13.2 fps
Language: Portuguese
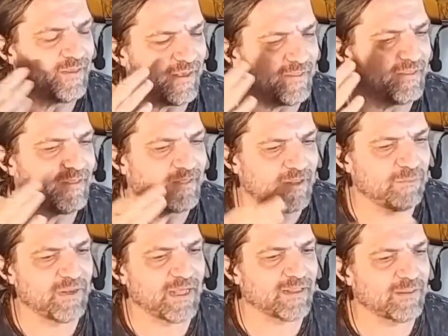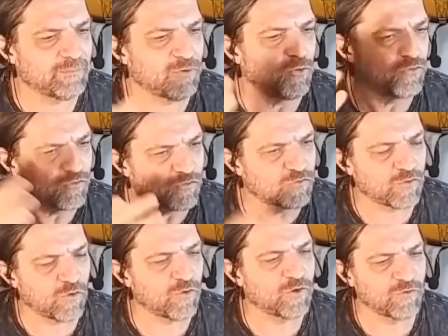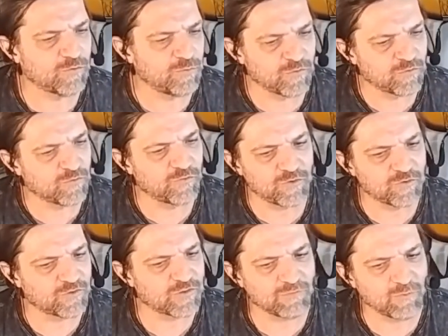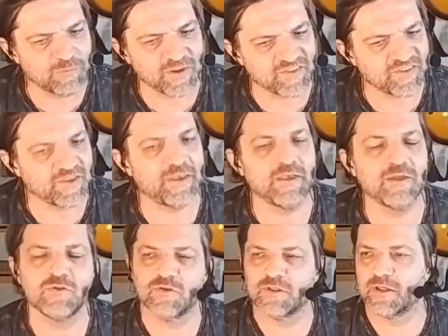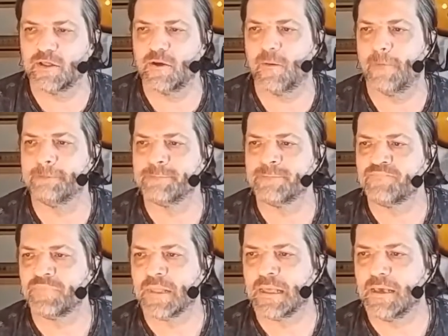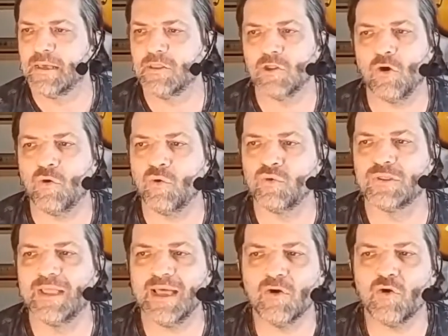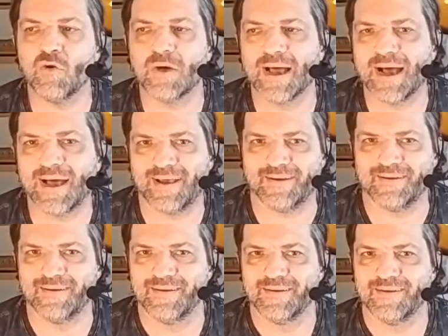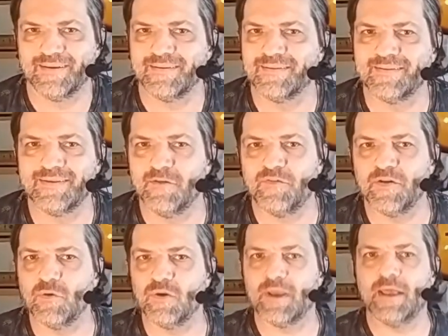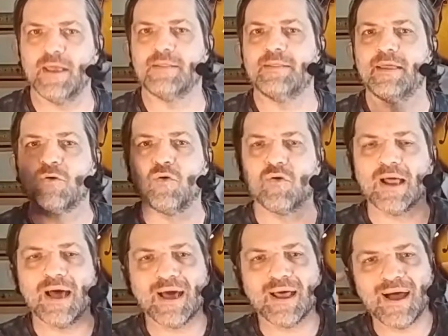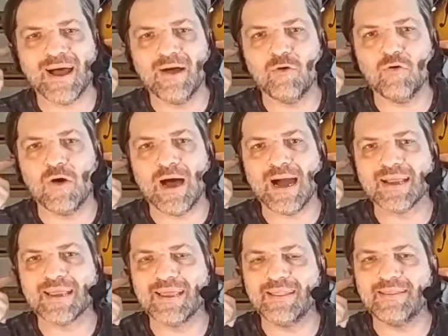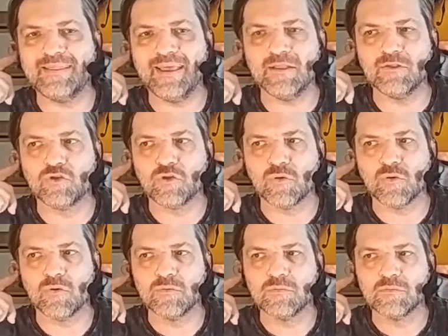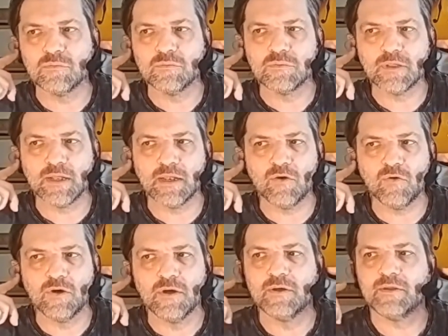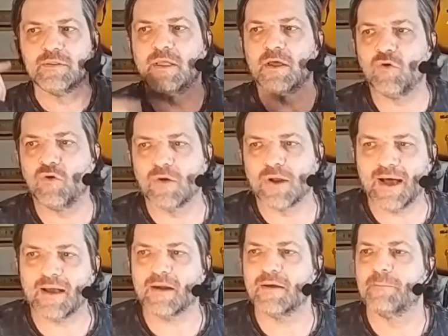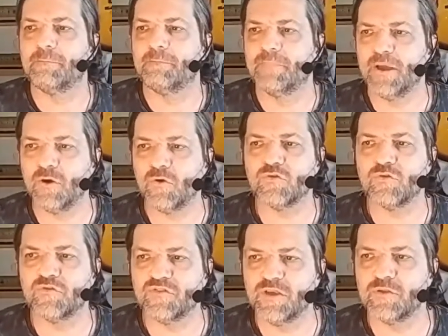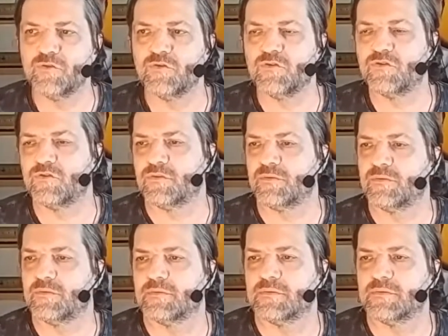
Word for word: é determinada pelo som que os meus ouvidos estavam perseguindo, entendeu? Então, o decorar significa o quê? Decorar aqui dentro, entendeu? Decorar pelos ouvidos,